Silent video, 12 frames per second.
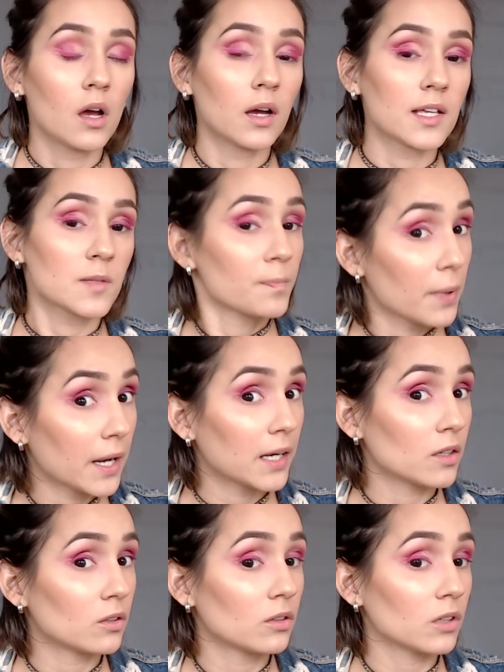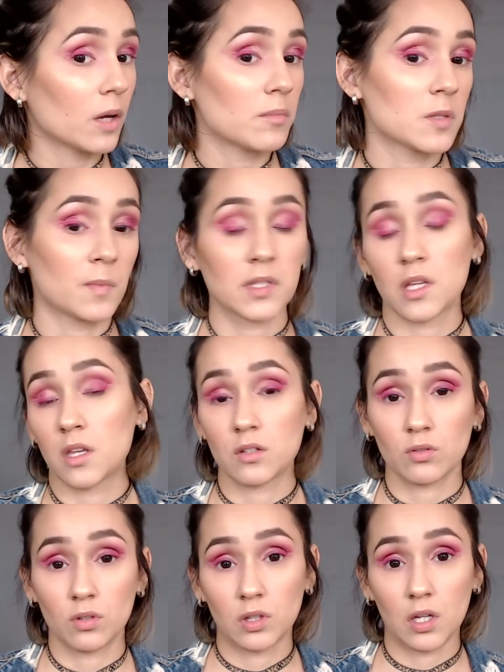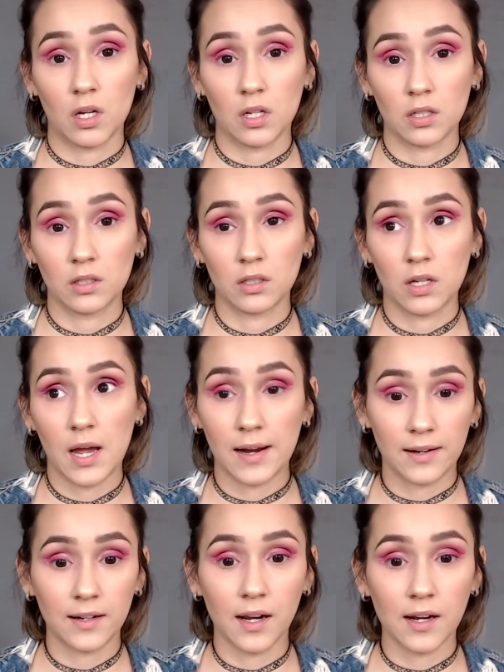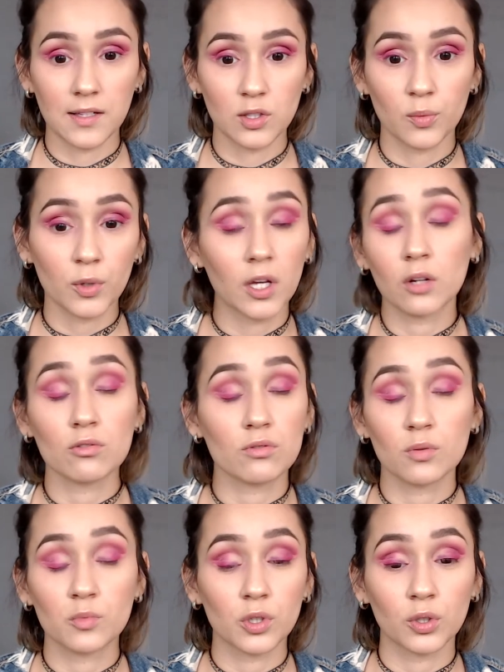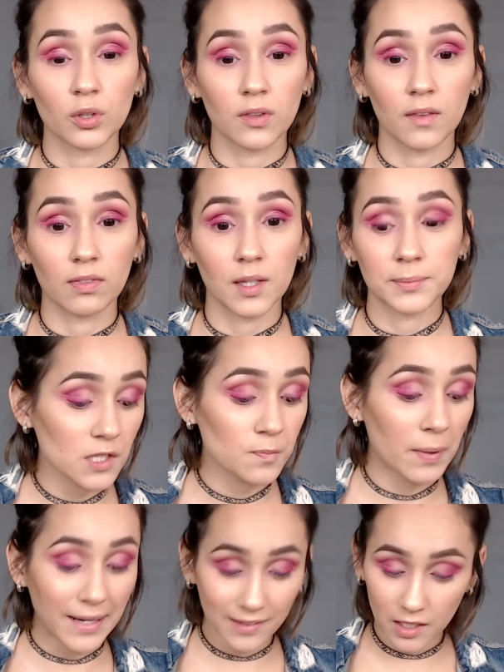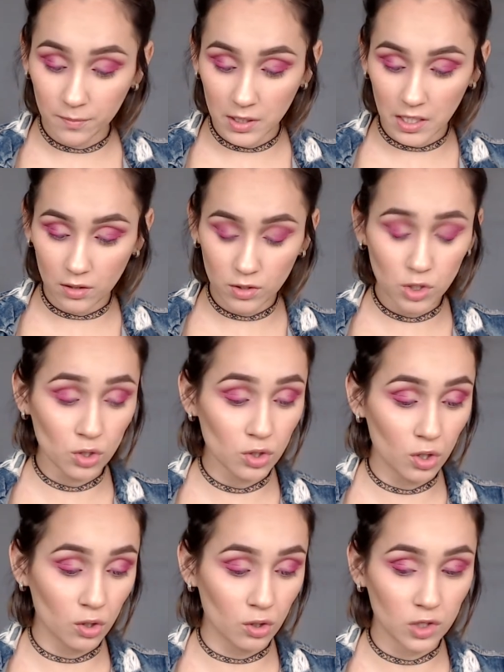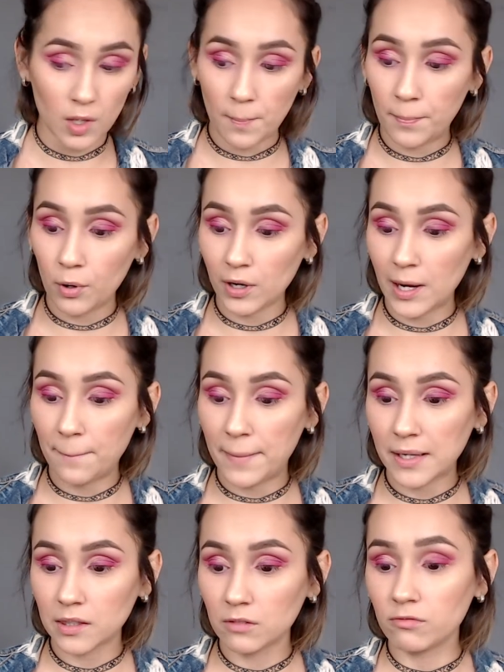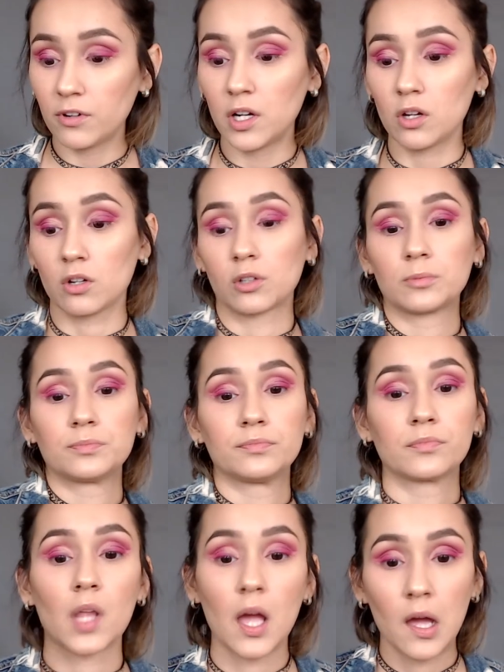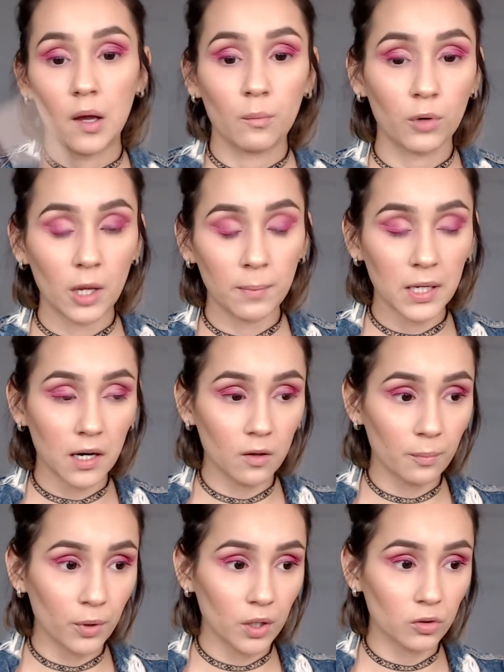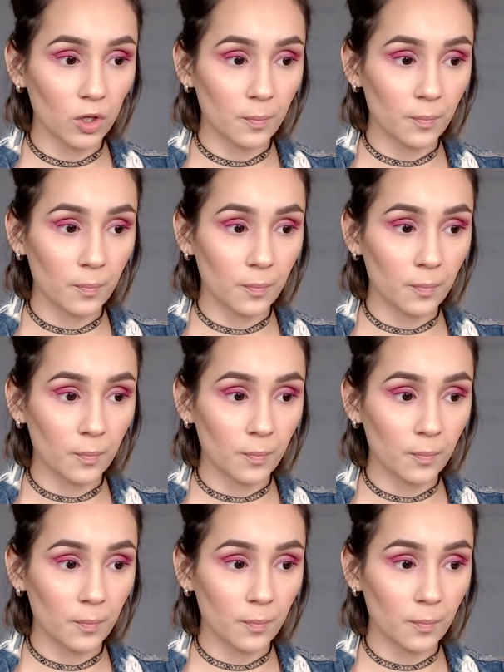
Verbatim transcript: Espero que mis pestañas ahorita arreglen esto porque no estoy muy contenta. Para terminar nuestros ojos por la parte inferior, voy a aplicar un poquito de